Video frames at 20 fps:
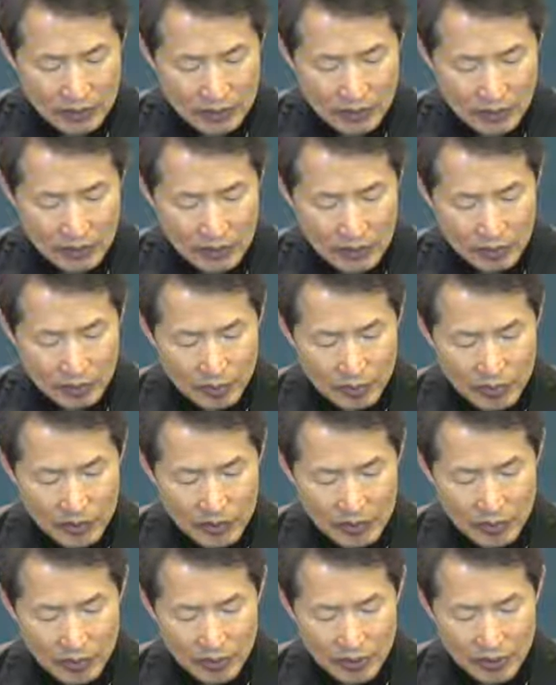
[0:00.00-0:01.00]
돌을
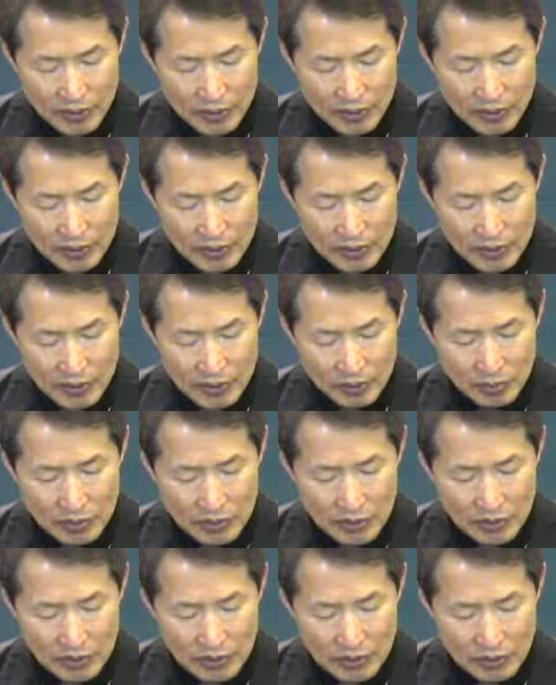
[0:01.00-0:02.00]
빼내며
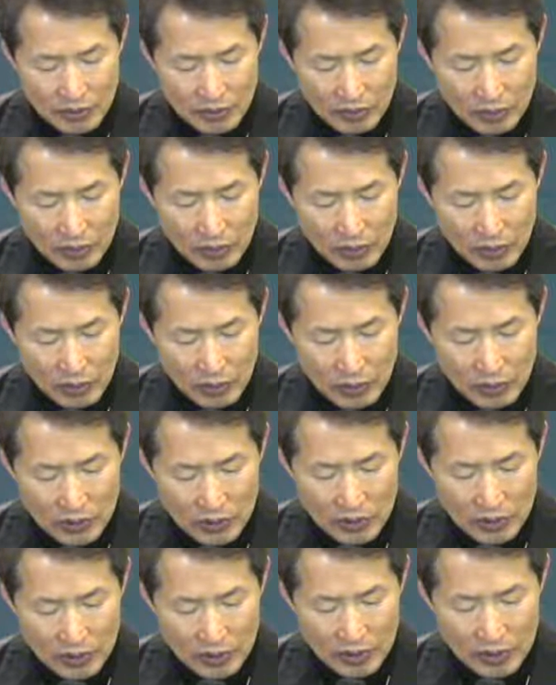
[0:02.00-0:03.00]
집을 긁고
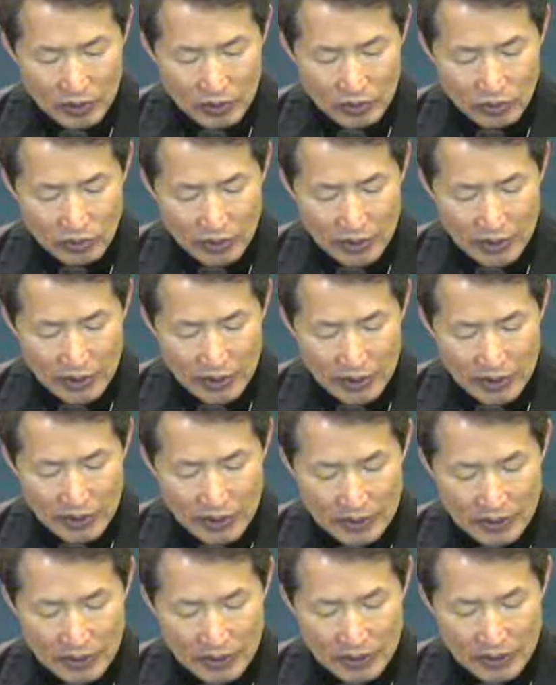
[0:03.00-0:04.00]
고쳐 바른
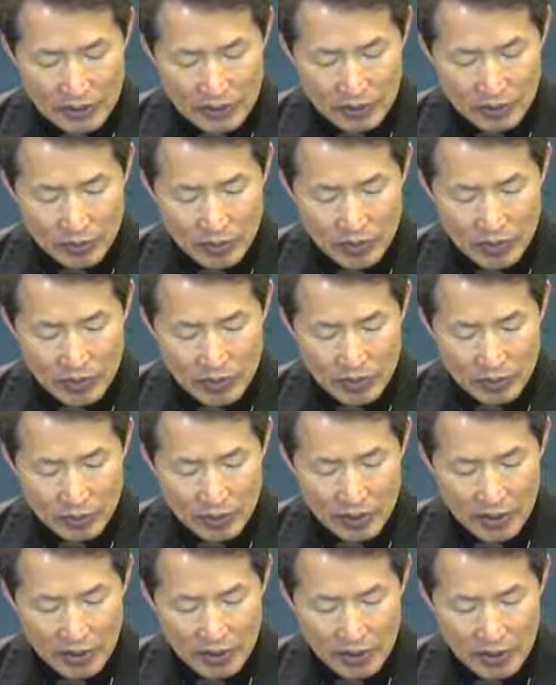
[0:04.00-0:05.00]
후에 색점이
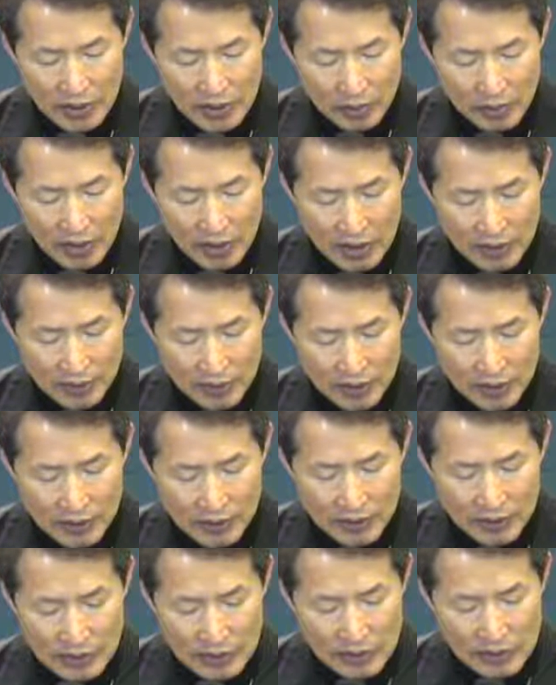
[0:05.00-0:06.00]
집에
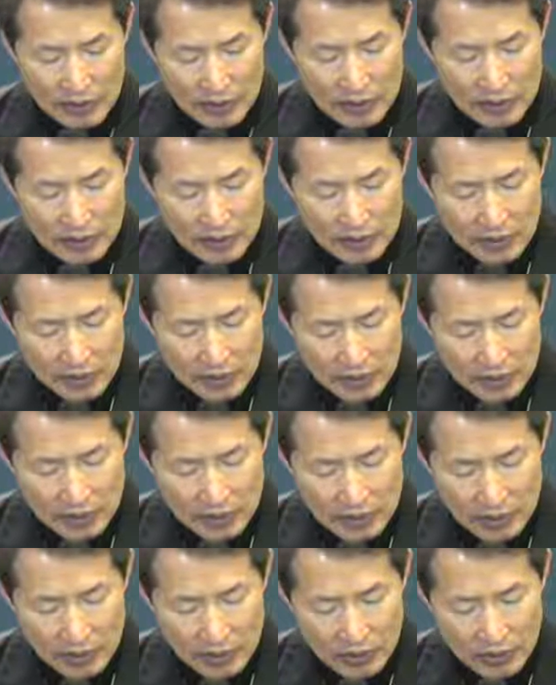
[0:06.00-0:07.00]
재발하면
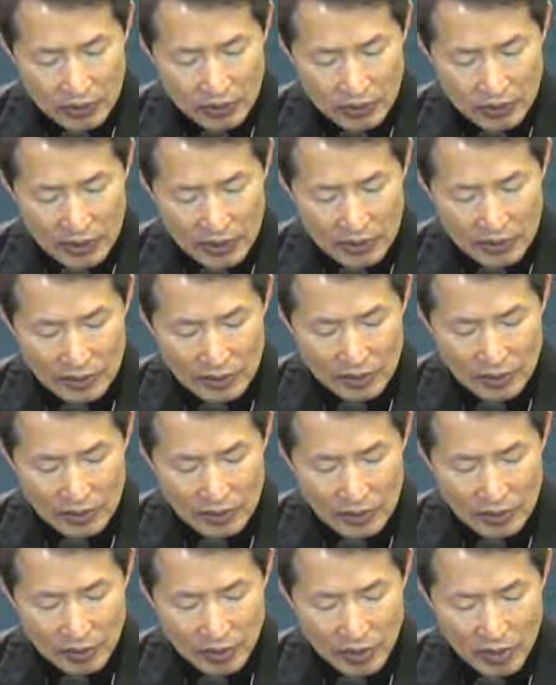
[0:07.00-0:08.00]
제사장은 또 가서
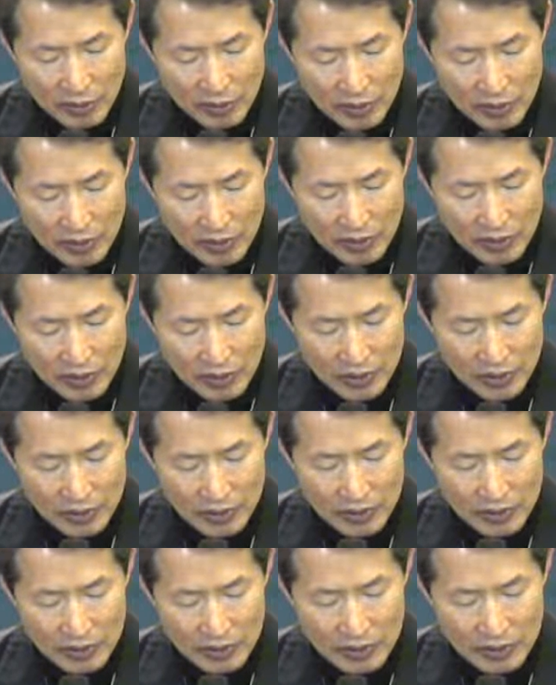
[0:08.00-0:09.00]
살펴볼
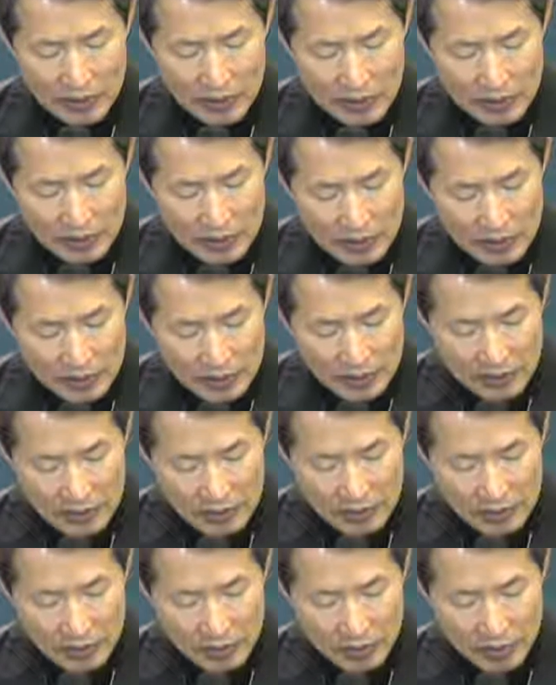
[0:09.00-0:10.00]
것이요. 그
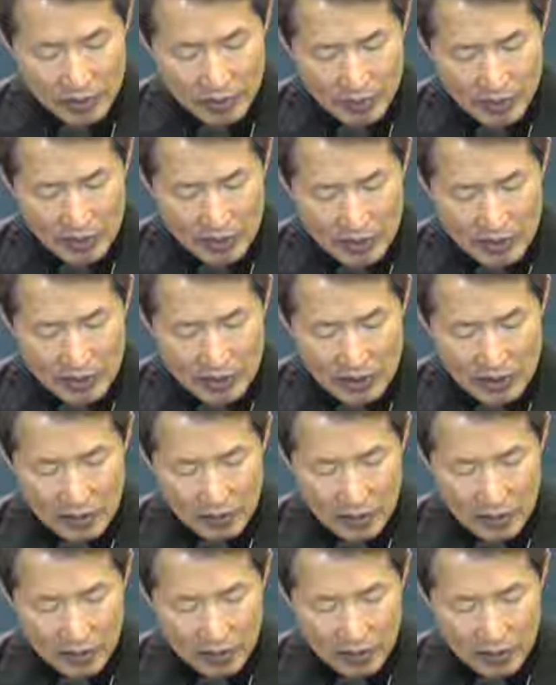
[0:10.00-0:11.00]
색점이 만일에
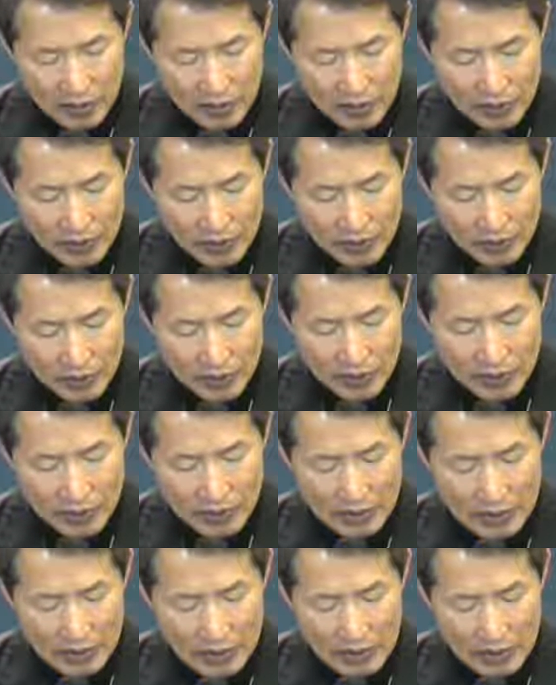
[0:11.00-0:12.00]
집에
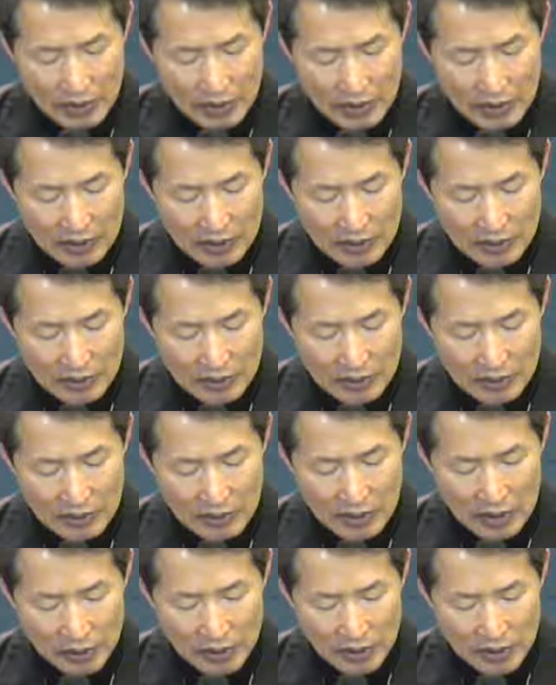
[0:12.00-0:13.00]
퍼졌으면
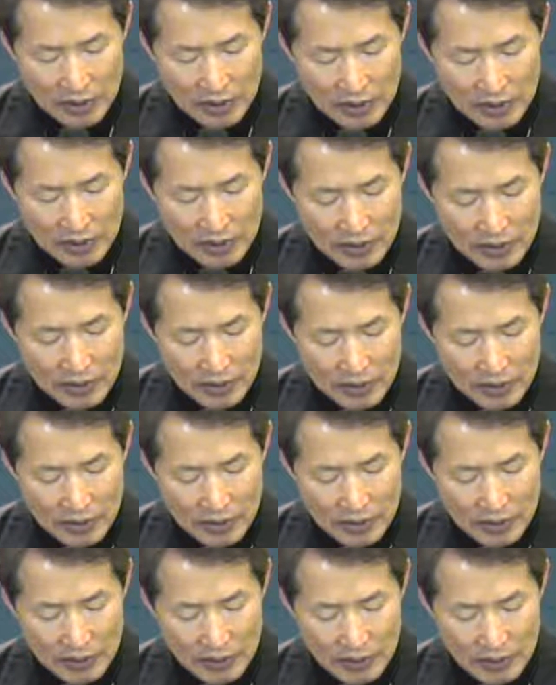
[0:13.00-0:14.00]
악성 나병인즉
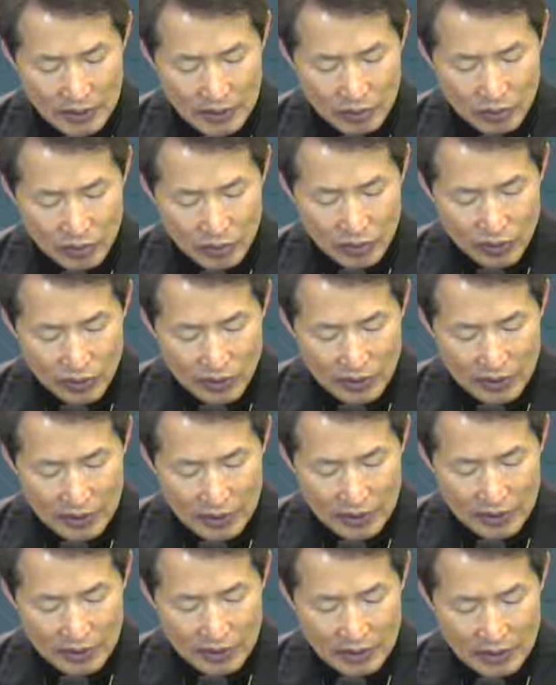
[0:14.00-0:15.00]
이는
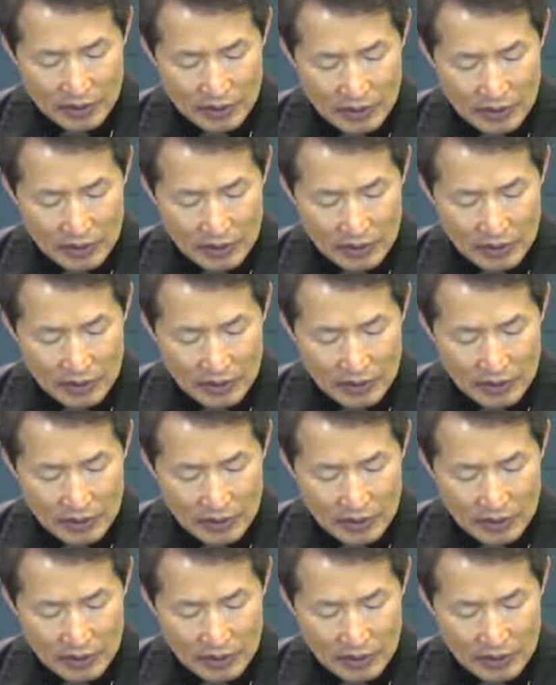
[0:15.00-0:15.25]
부정하니